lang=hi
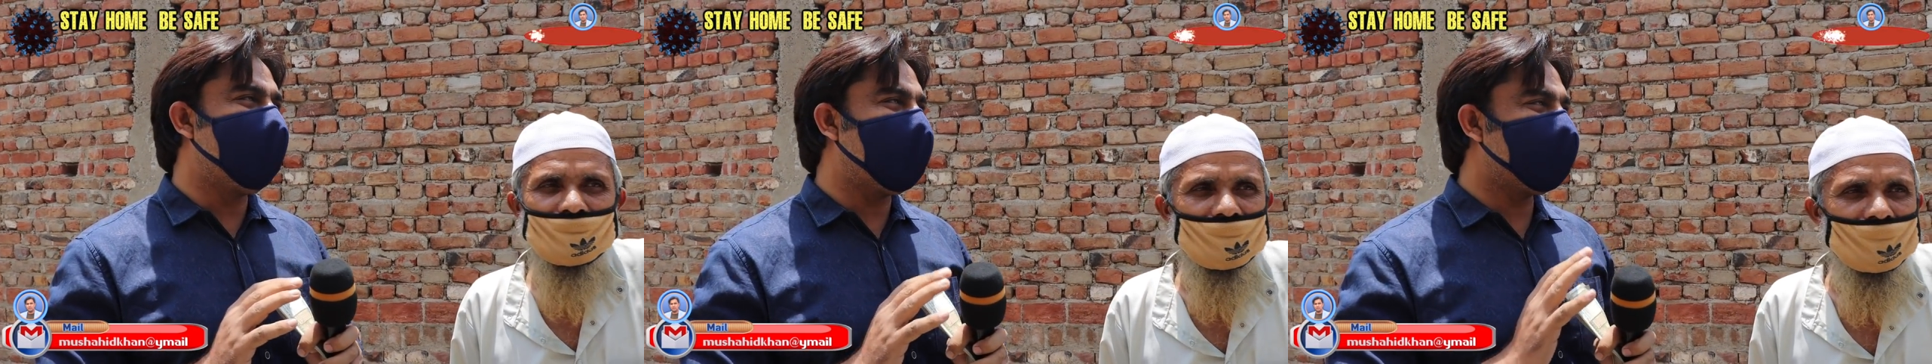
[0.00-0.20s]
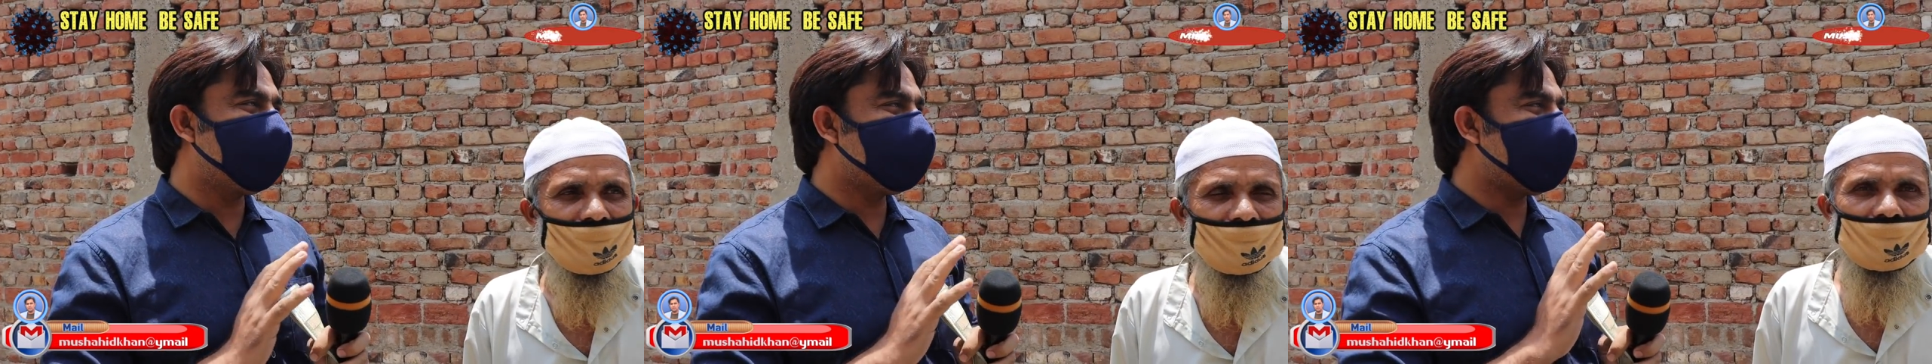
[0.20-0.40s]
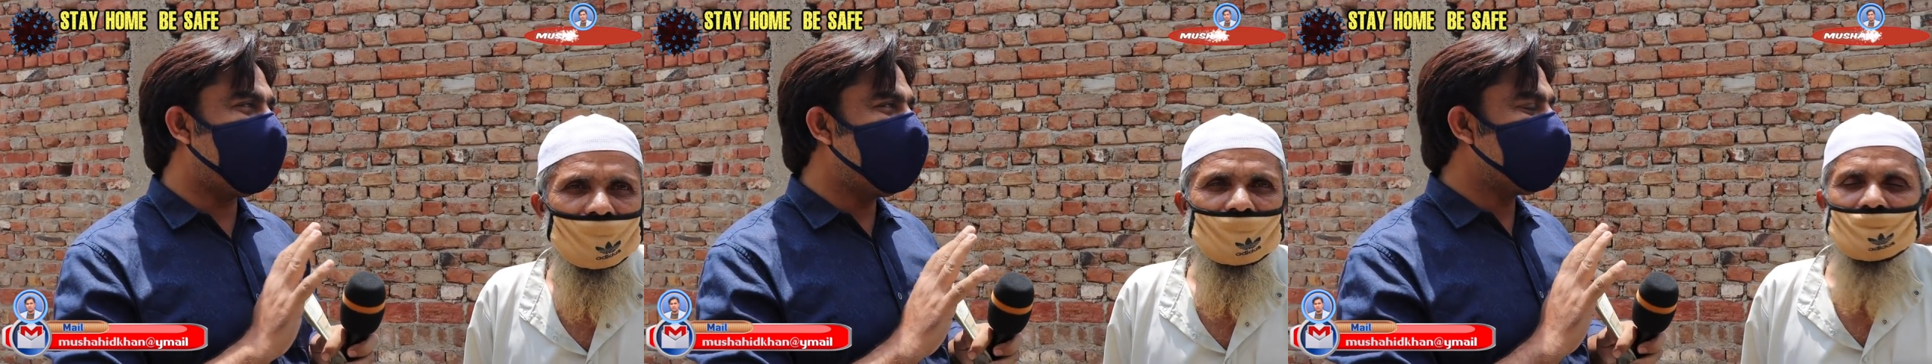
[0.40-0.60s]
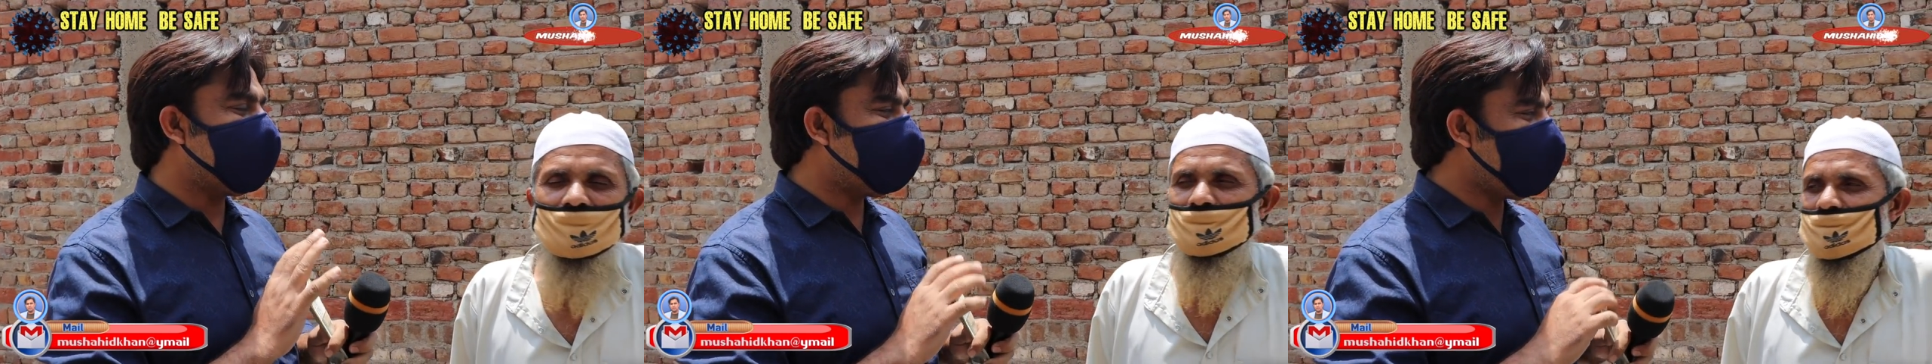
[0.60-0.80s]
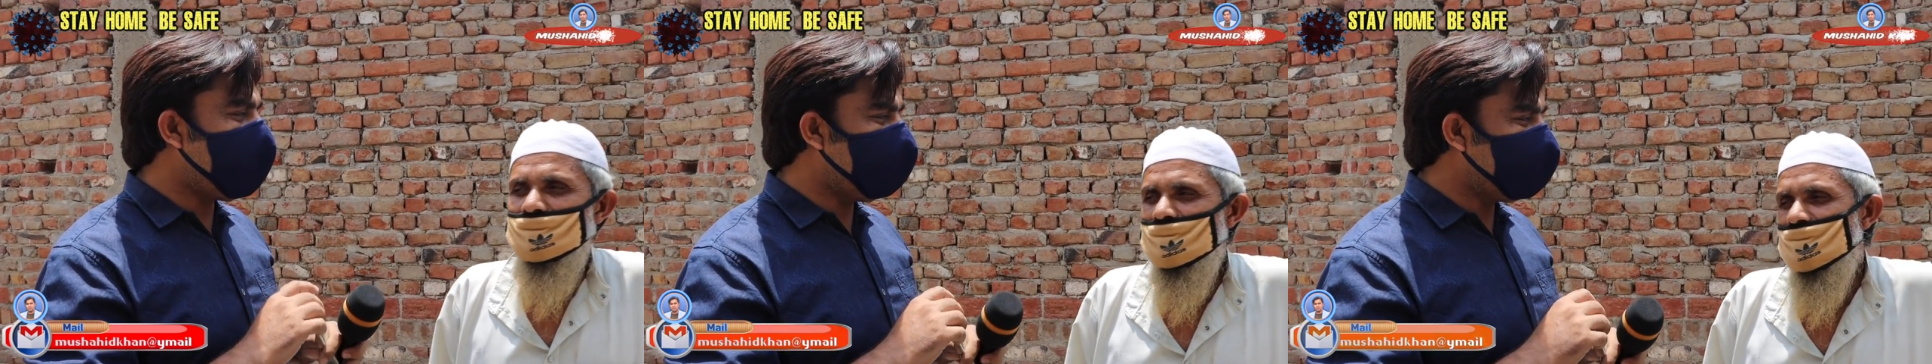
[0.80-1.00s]
1240
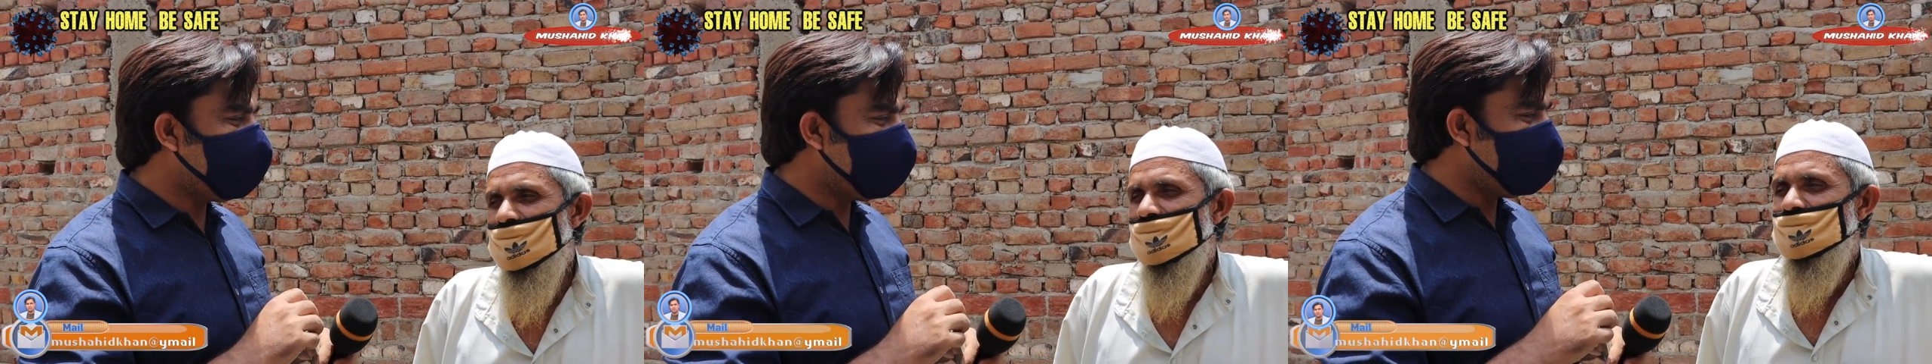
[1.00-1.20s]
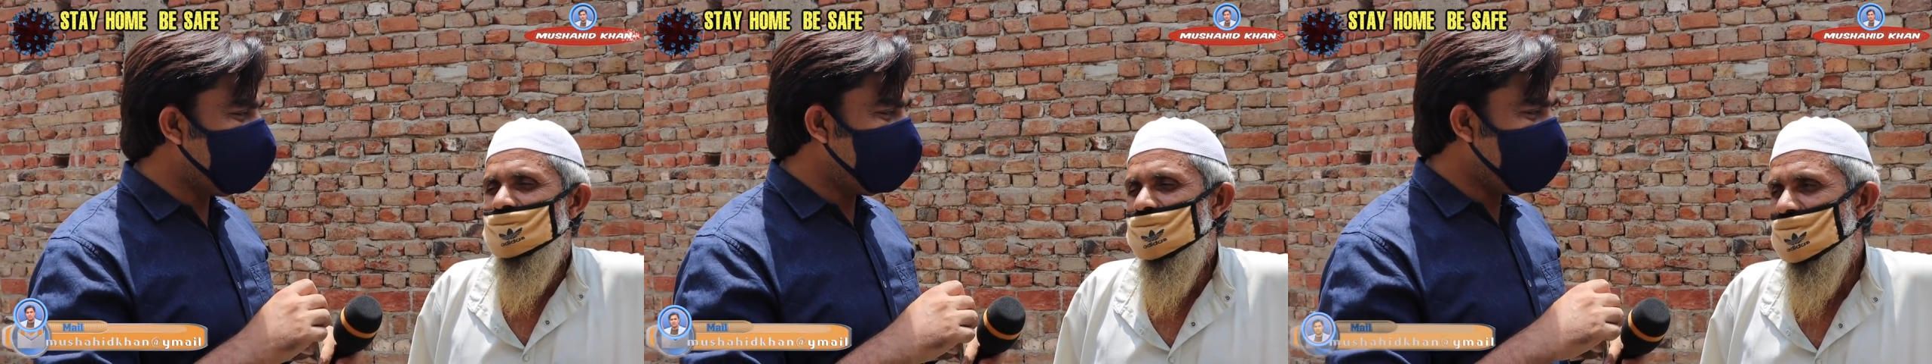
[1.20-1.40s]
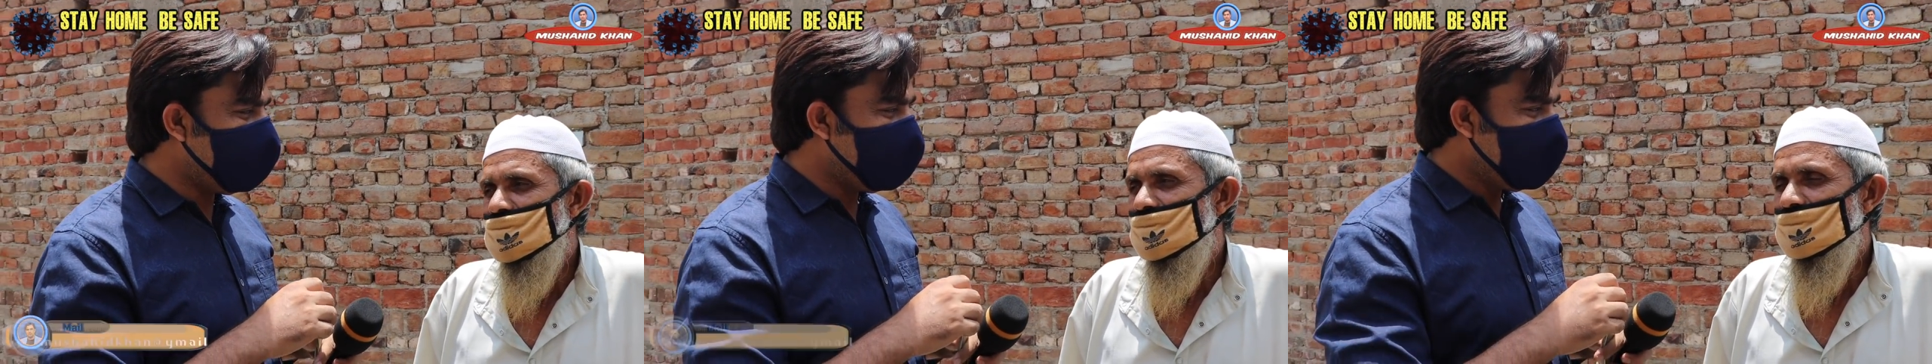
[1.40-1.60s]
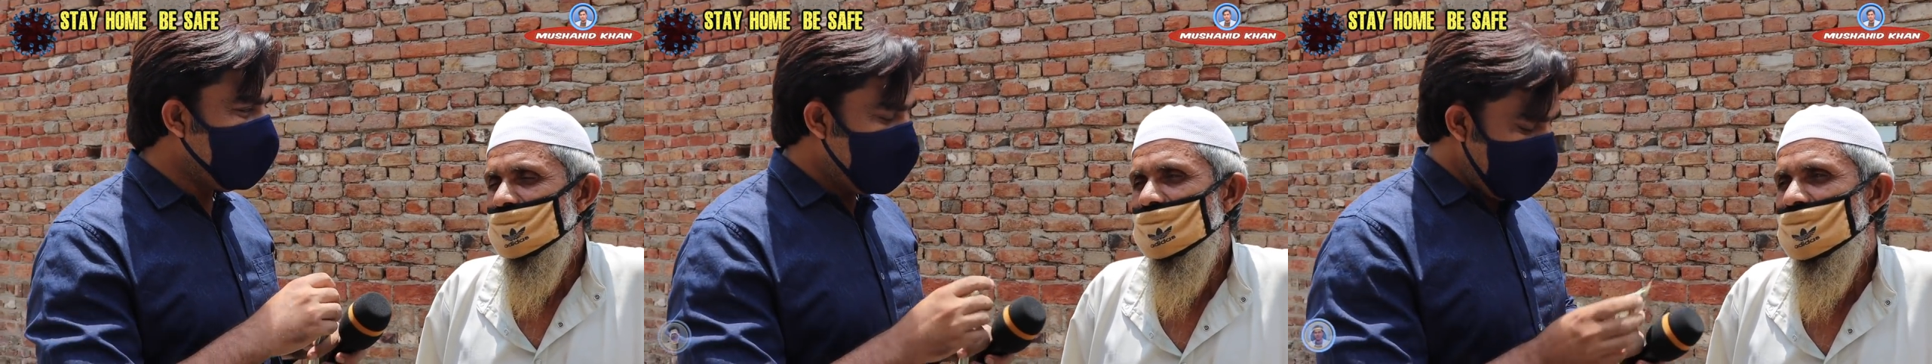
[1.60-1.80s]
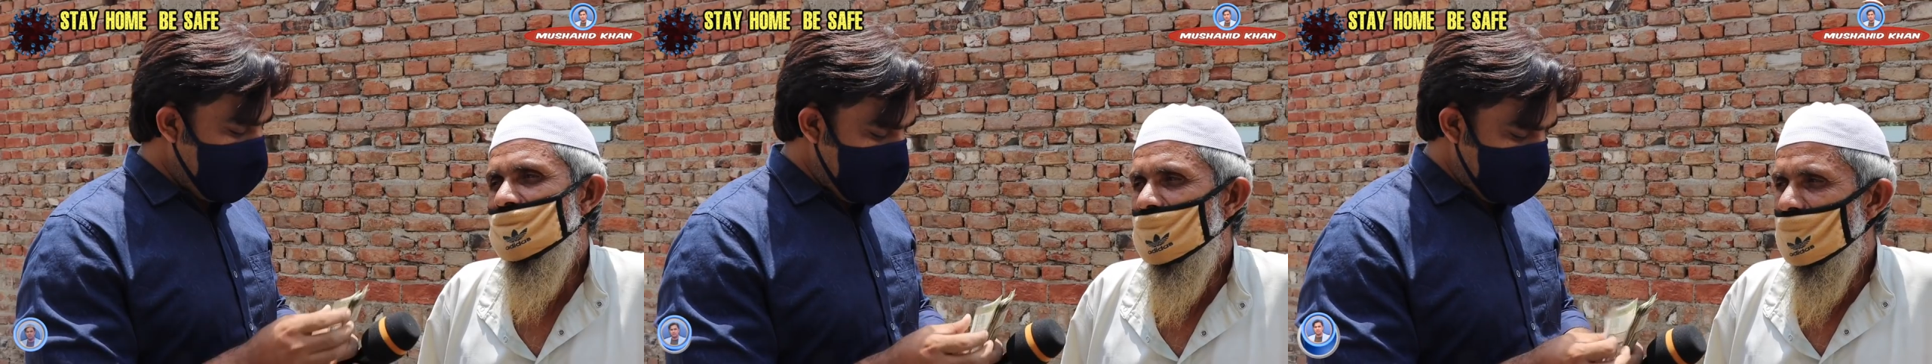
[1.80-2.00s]
आपको हमें देने हैं ना
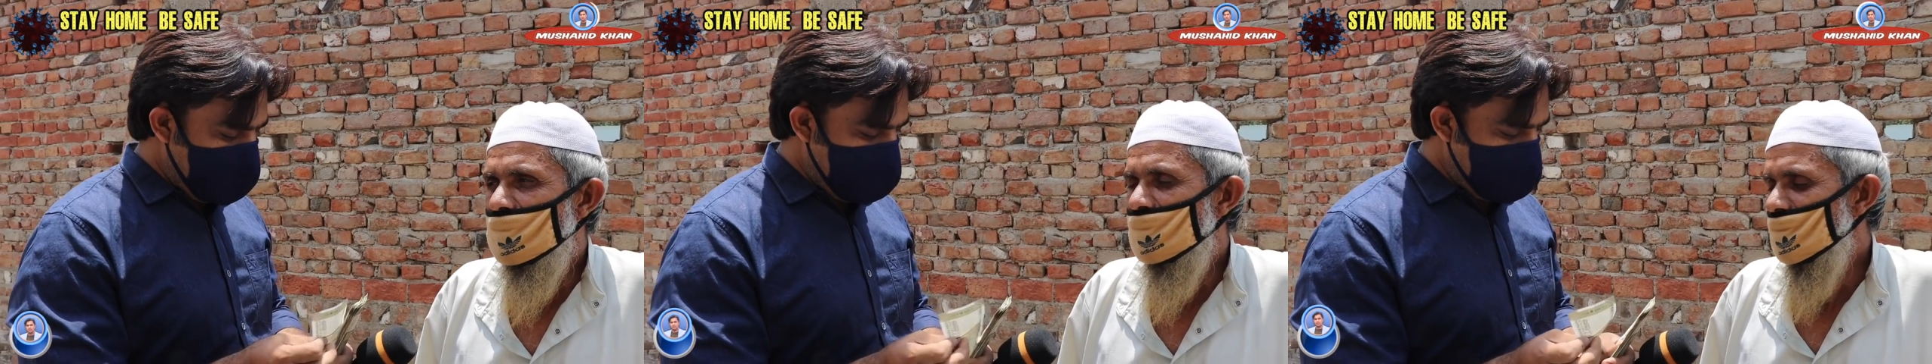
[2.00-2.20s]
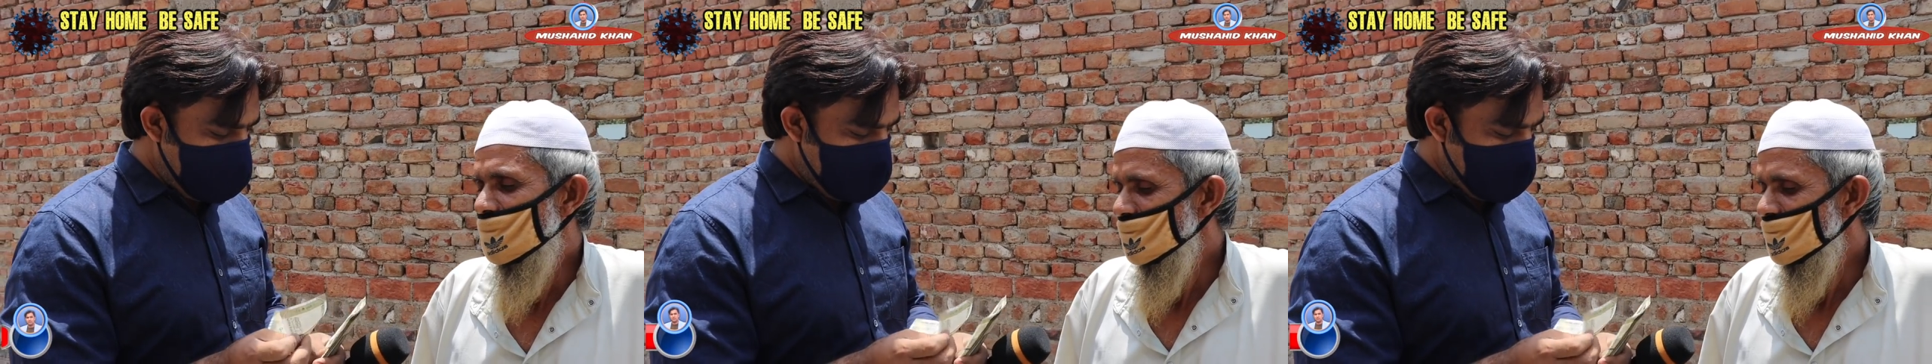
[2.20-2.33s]
जी